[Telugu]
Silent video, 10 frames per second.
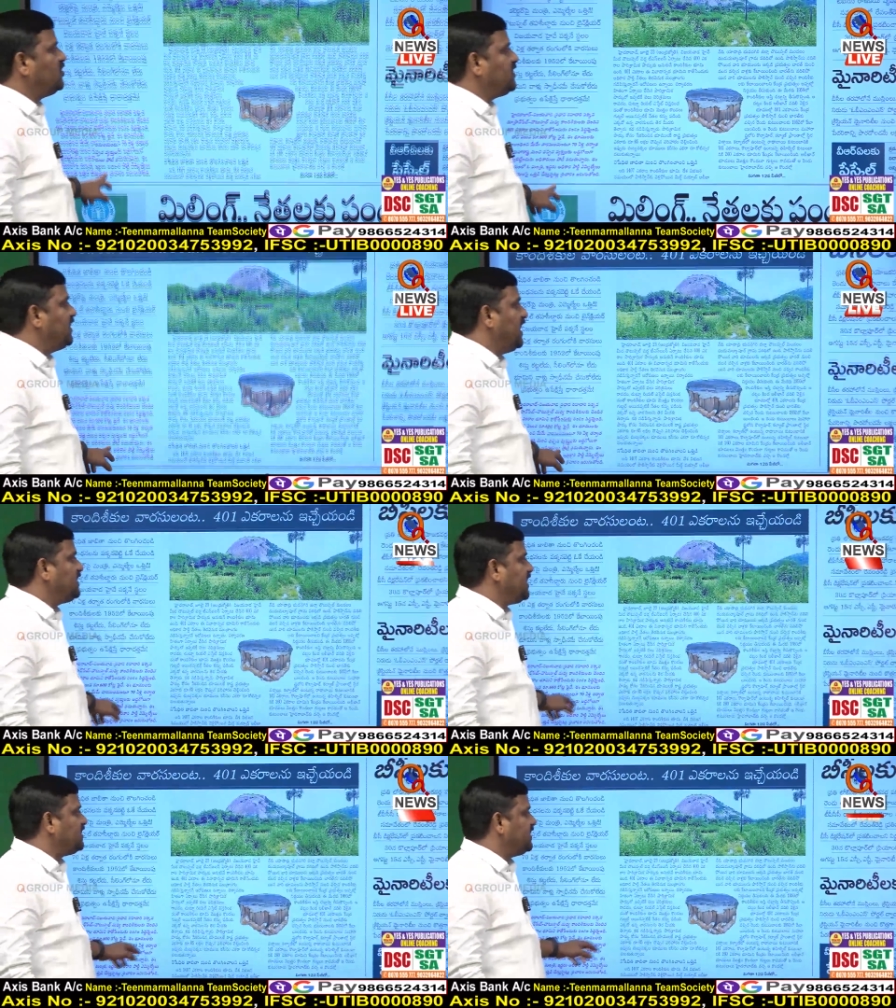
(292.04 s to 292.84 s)
చూసింది
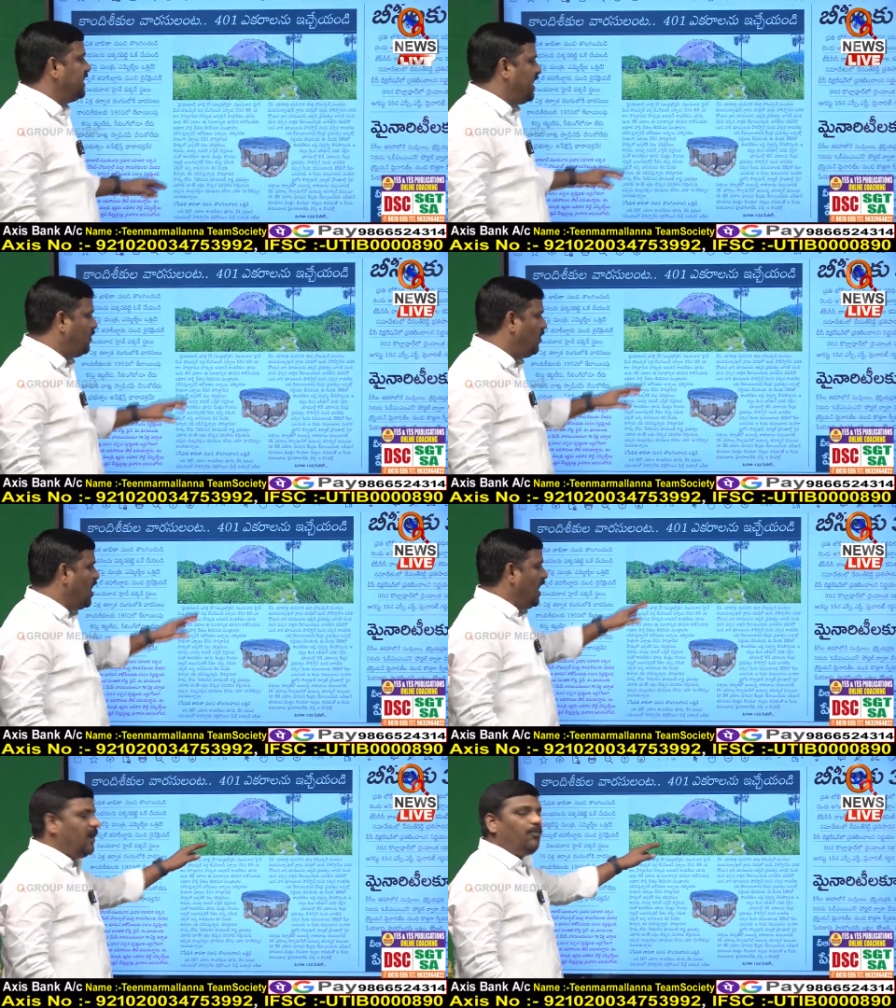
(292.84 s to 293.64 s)
లేదు చేసింది లేదు
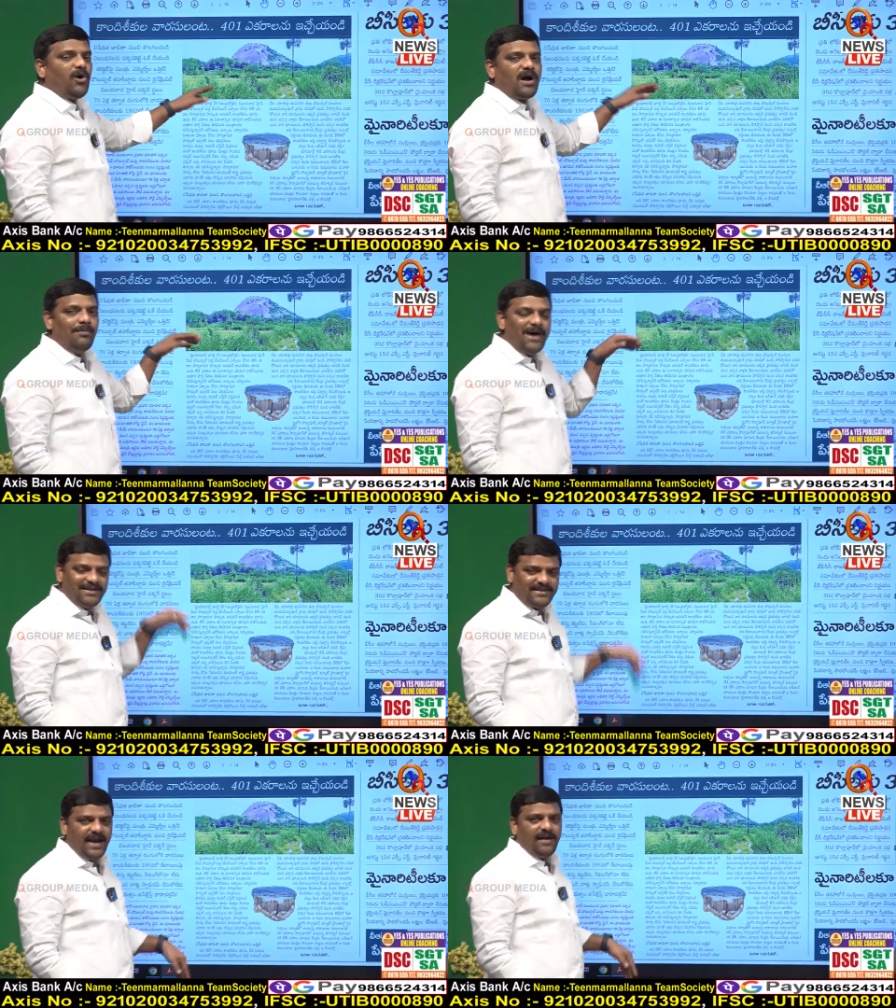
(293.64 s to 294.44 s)
ఇప్పుడు ఒక
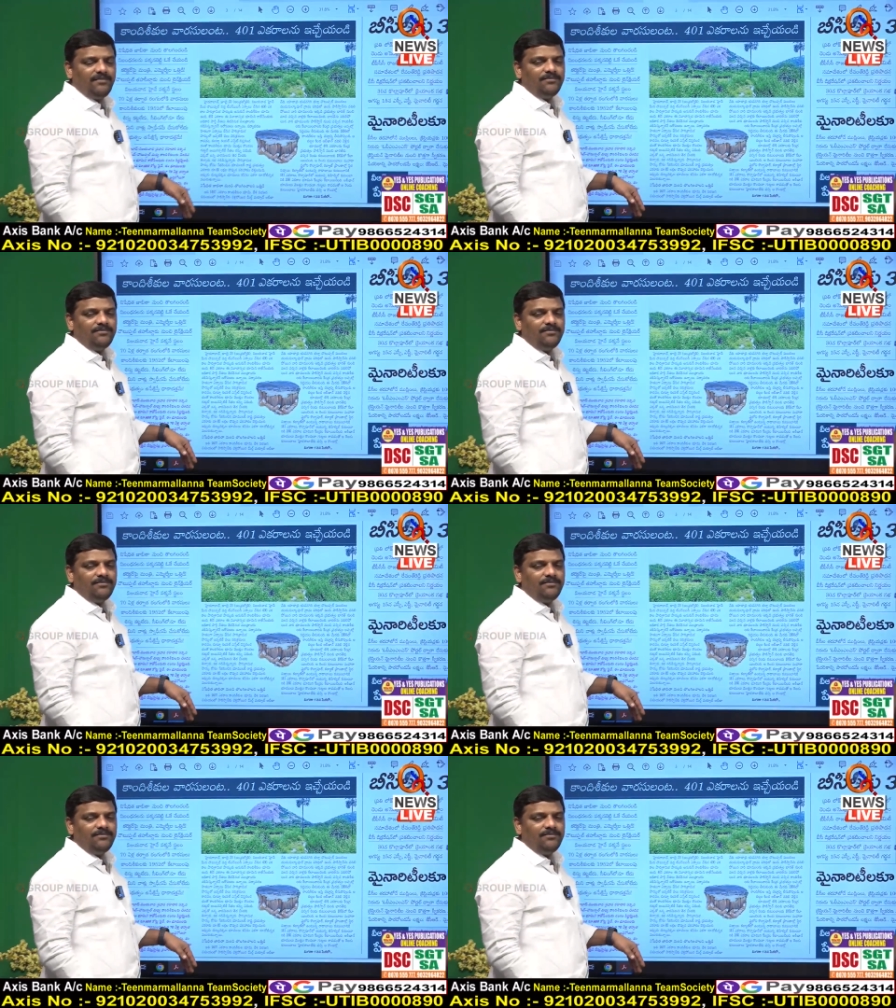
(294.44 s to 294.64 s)
మంత్రి